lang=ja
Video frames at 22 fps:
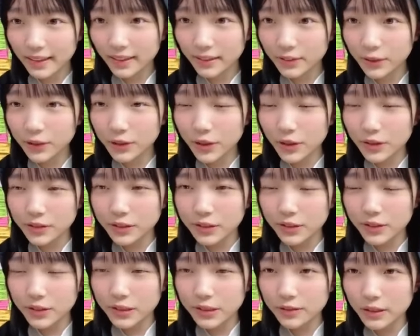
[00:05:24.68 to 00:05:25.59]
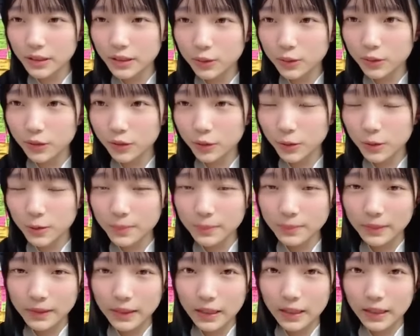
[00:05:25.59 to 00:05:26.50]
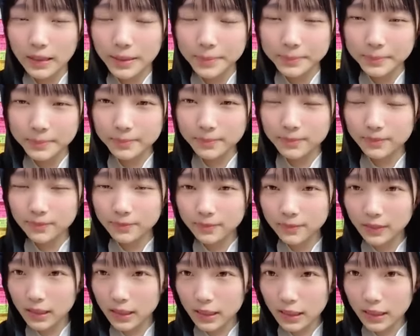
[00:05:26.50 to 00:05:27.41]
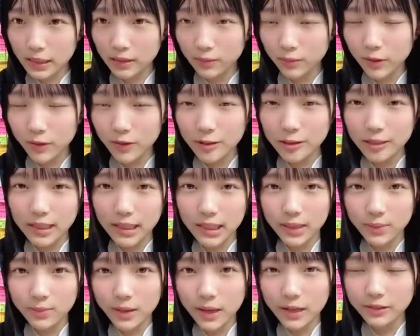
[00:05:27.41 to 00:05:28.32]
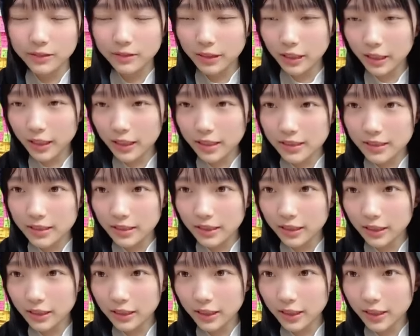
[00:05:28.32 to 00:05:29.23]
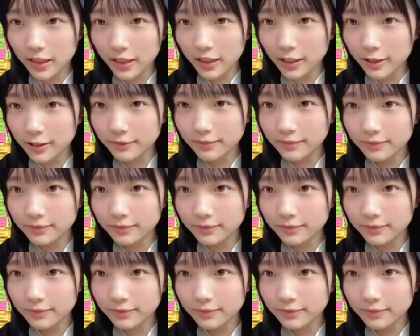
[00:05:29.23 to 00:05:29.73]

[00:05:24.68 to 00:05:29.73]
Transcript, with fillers: 喉の調子はどううん、いい日も悪い日もあるって感じかな。